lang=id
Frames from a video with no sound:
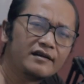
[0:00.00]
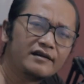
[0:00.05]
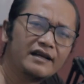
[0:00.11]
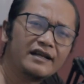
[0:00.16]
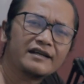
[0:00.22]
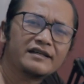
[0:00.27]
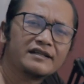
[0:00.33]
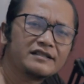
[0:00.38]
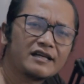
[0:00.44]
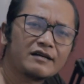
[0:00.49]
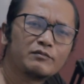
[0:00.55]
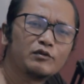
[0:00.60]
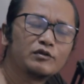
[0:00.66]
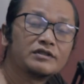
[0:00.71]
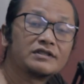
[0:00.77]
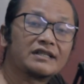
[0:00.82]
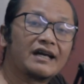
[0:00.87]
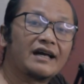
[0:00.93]
Dan akhirnya pun
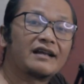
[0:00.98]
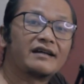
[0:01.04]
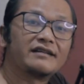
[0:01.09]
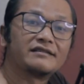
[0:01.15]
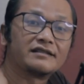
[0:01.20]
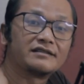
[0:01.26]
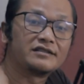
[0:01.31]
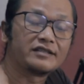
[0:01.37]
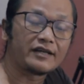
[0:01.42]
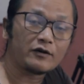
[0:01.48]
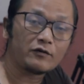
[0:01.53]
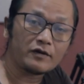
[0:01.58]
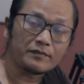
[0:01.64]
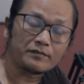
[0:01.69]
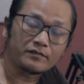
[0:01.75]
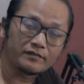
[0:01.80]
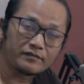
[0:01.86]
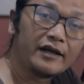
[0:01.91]
sekarang terjawab,
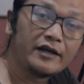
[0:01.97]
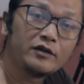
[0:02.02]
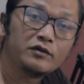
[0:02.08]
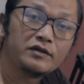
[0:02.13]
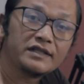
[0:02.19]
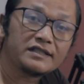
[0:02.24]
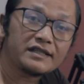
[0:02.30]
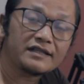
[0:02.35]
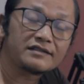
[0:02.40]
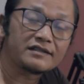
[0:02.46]
Indonesia